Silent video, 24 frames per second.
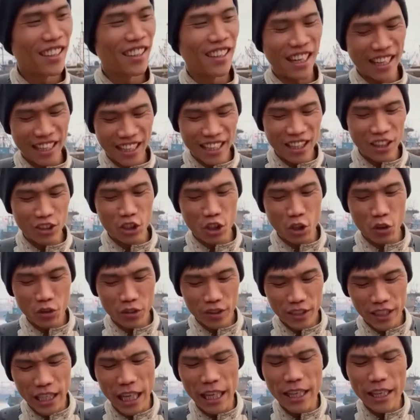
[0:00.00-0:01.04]
来点老抽，
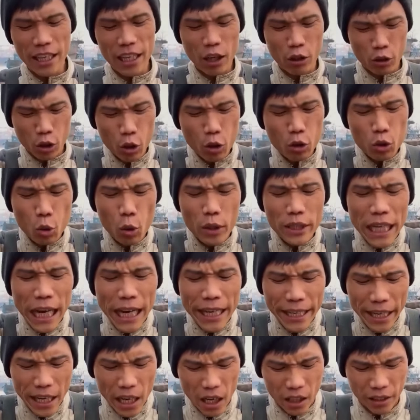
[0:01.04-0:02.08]
加点老抽多加
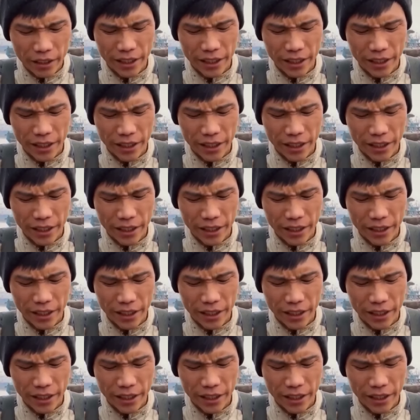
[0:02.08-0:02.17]
点哈，